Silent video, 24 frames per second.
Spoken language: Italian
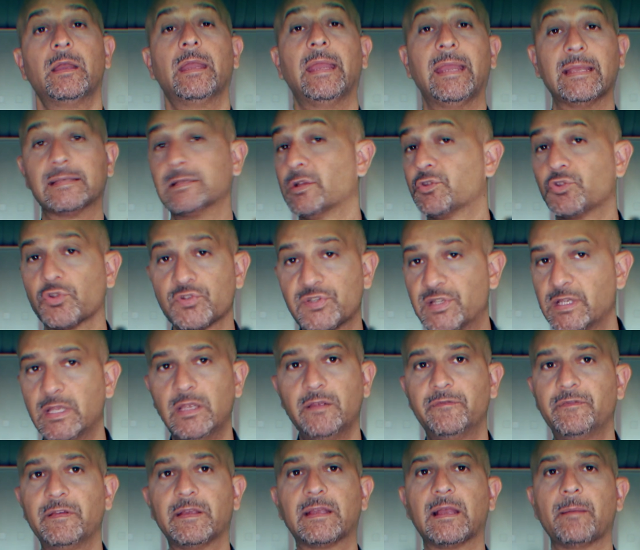E se ciò
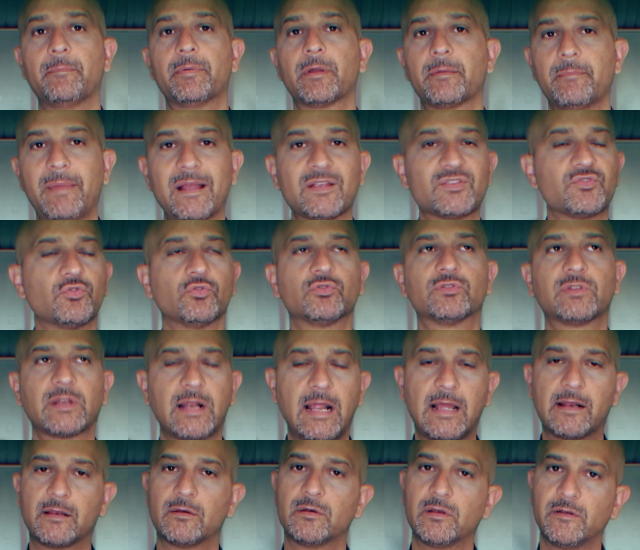significa per me
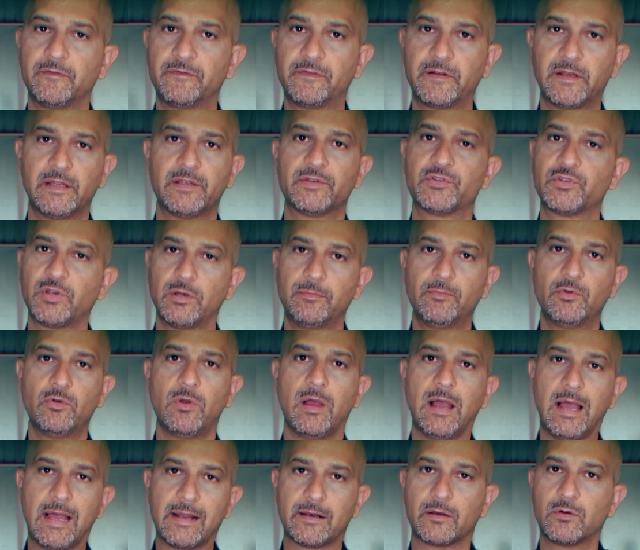sottrarre una freccia al mio
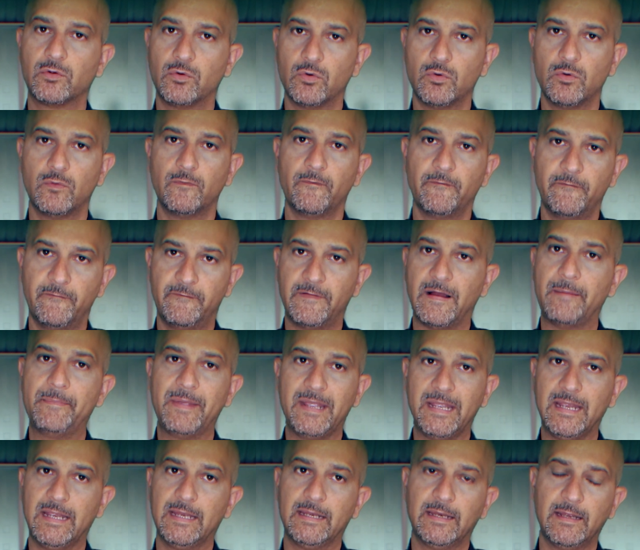arco, va
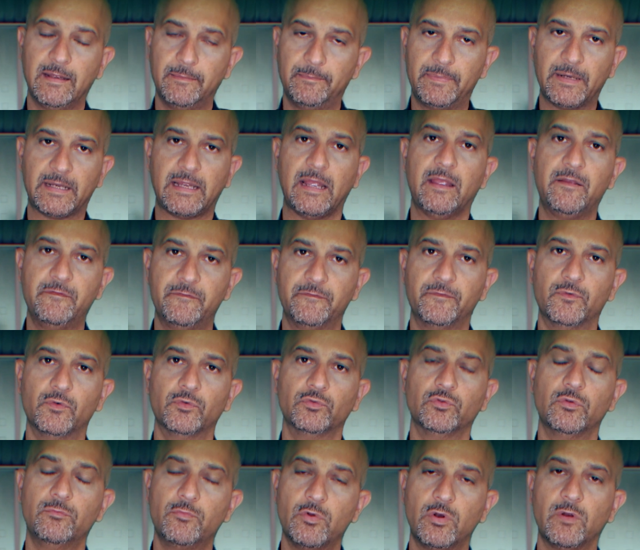bene, perché in
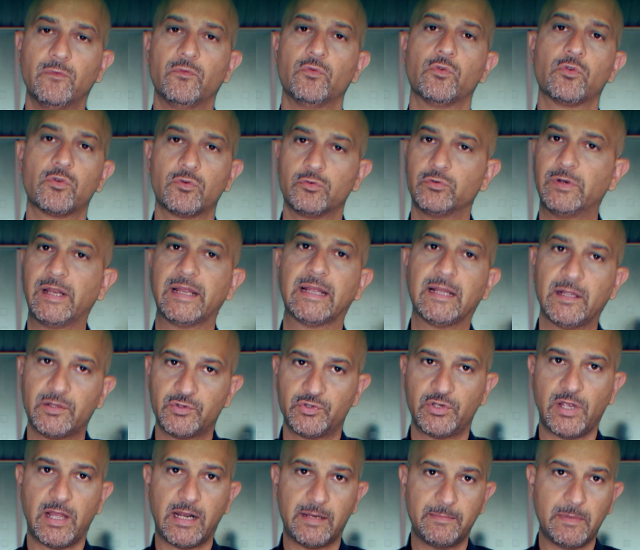fondo il mio lavoro non è
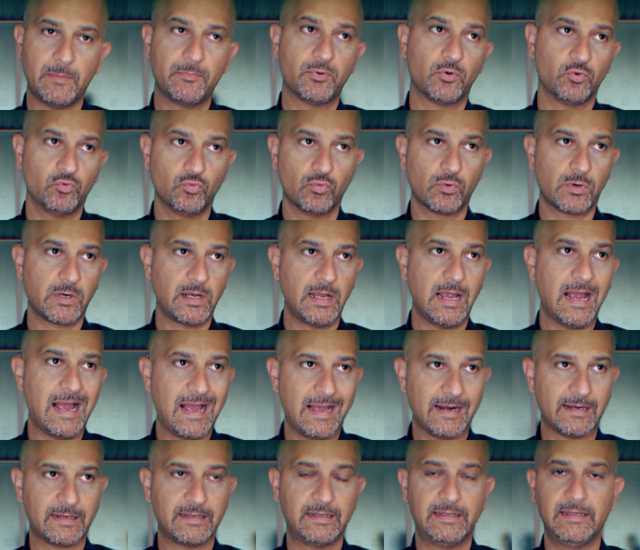cacciare, ma produrre
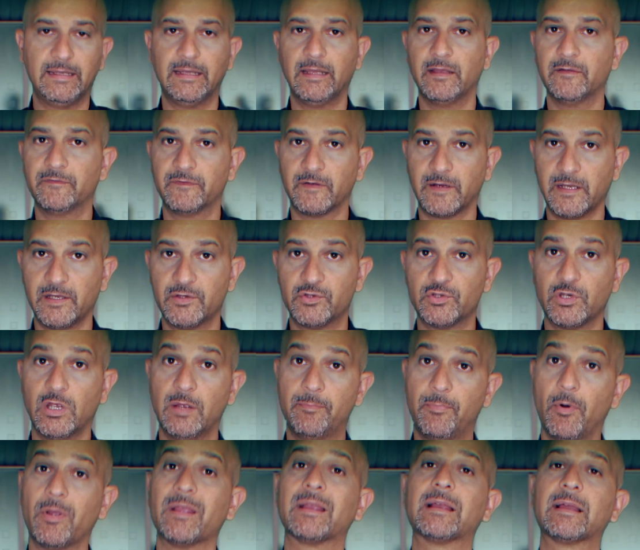archi e frecce.
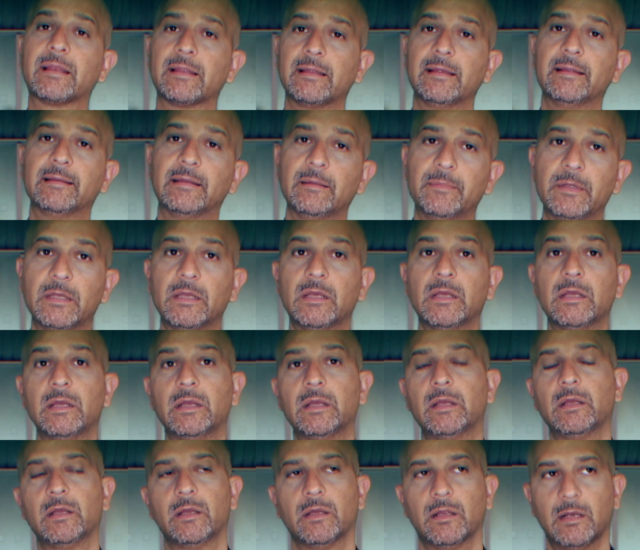E poi, credetemi,
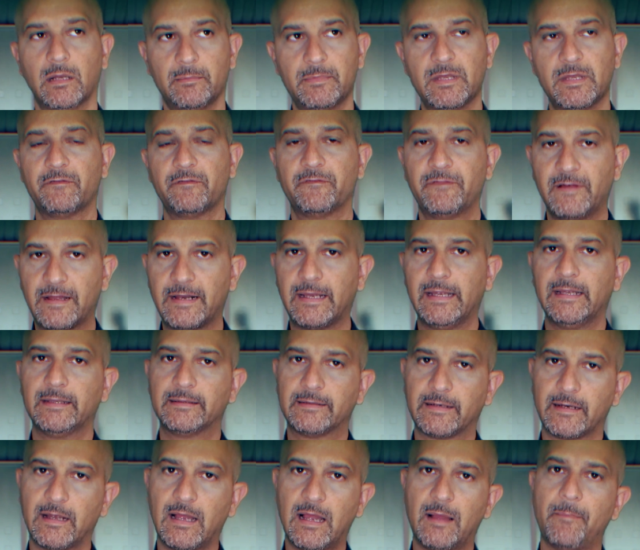la
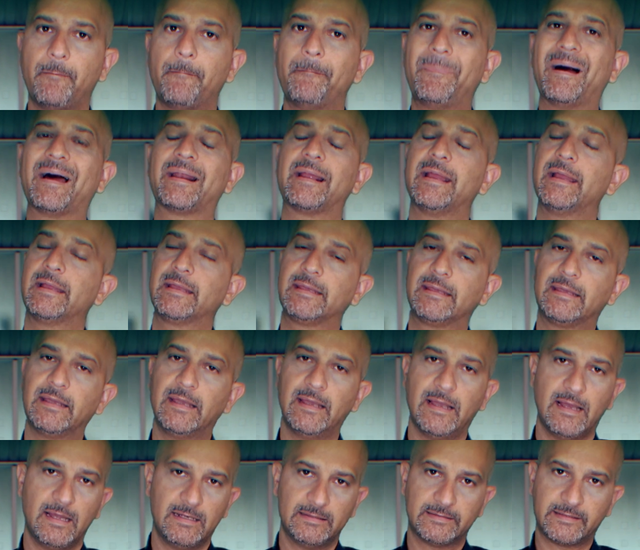faretra ha
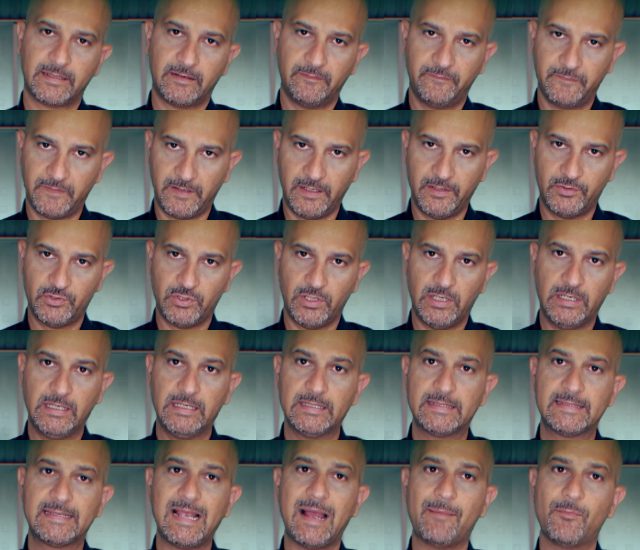parecchie altre frecce.
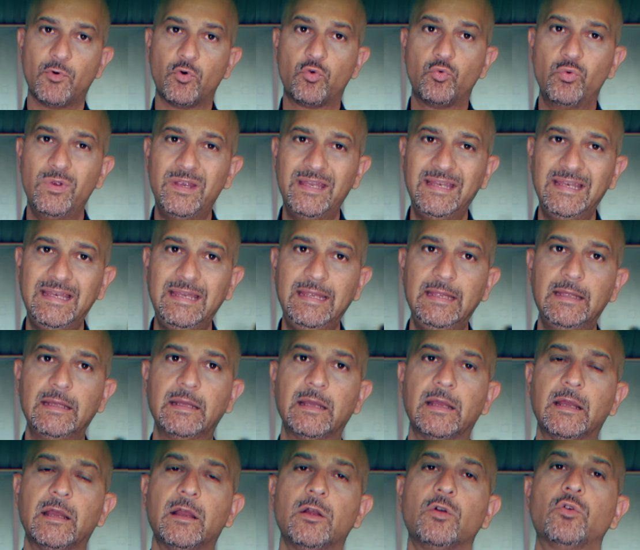Iniziamo quindi
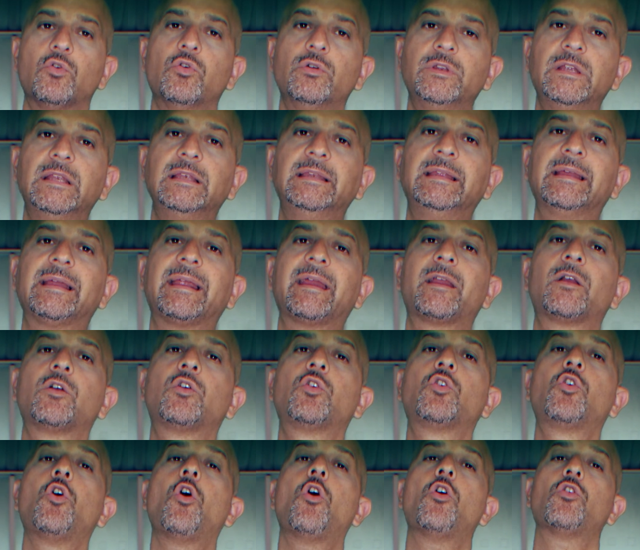con il
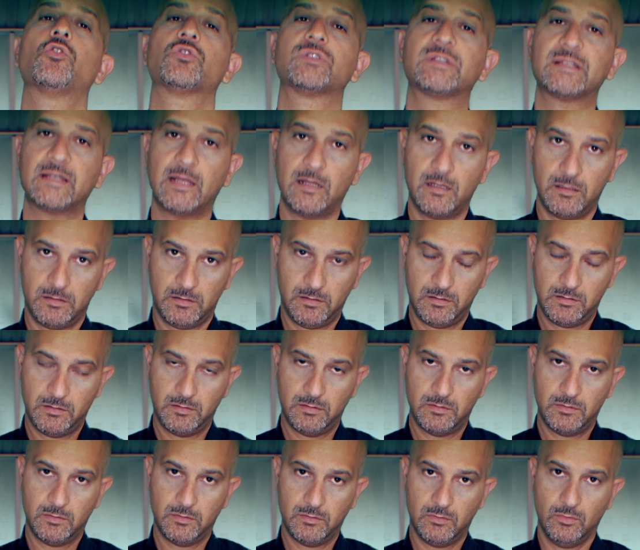dire cosa
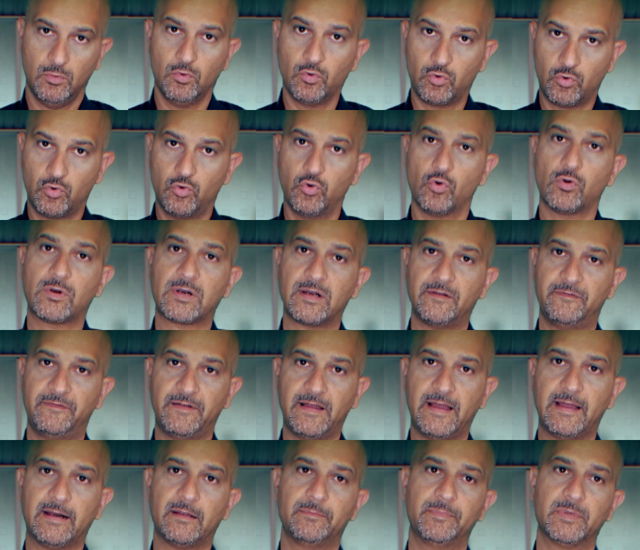occorra
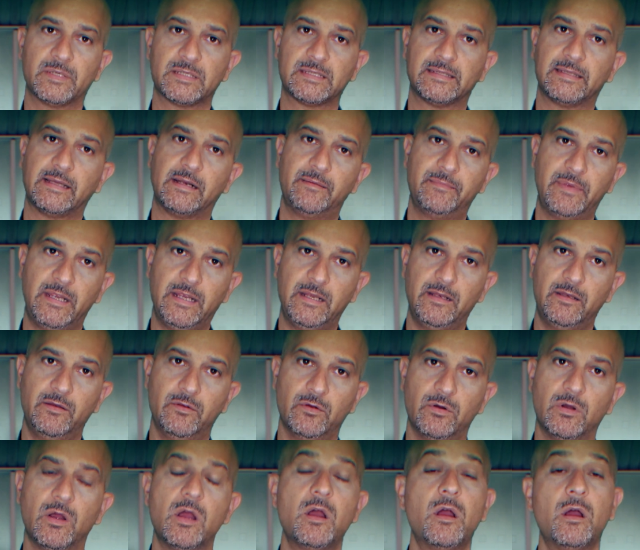fare per stare
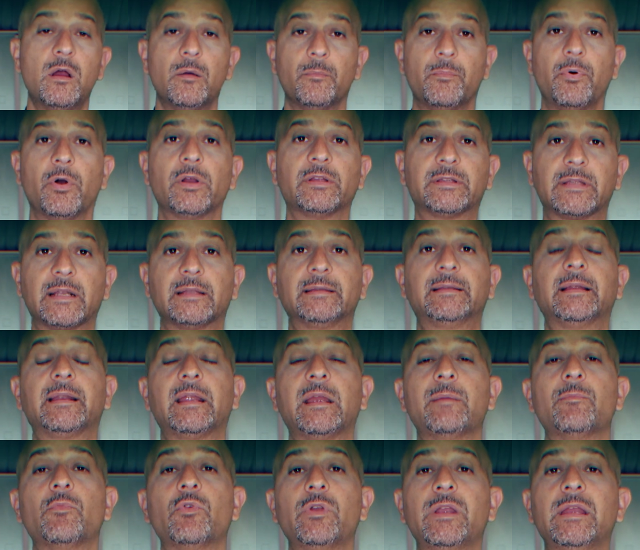meglio, poi
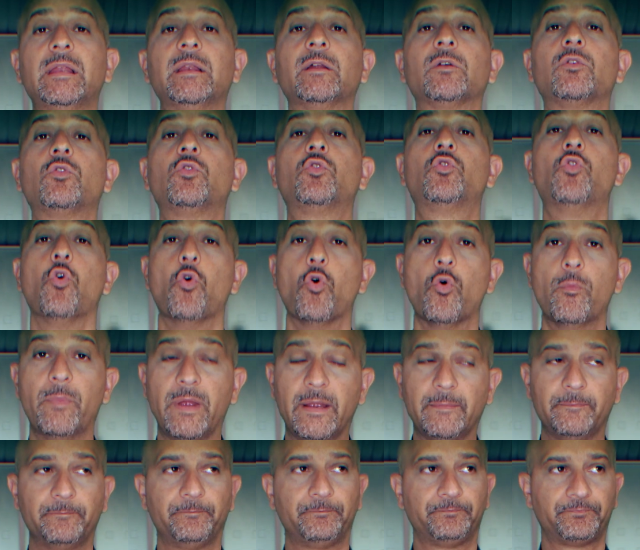tratteremo il
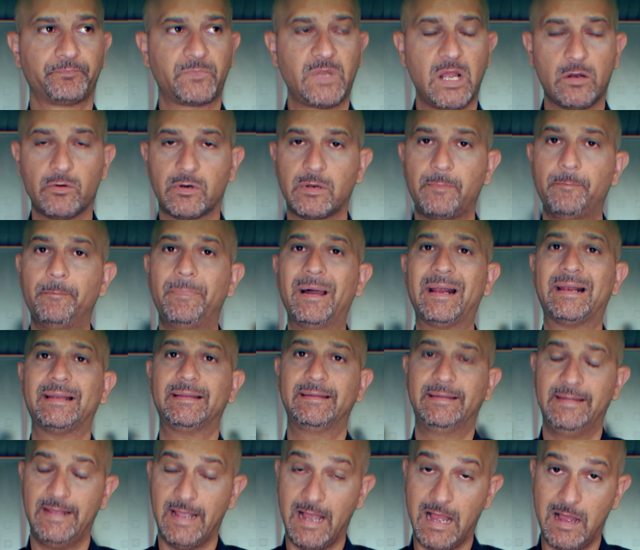come. Allora
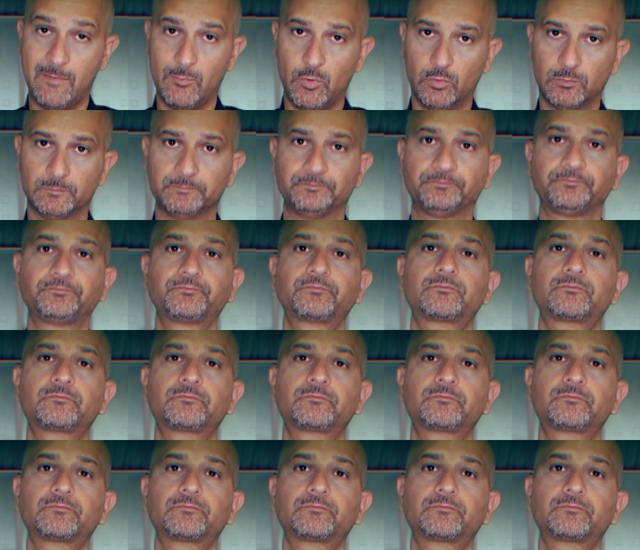partiamo.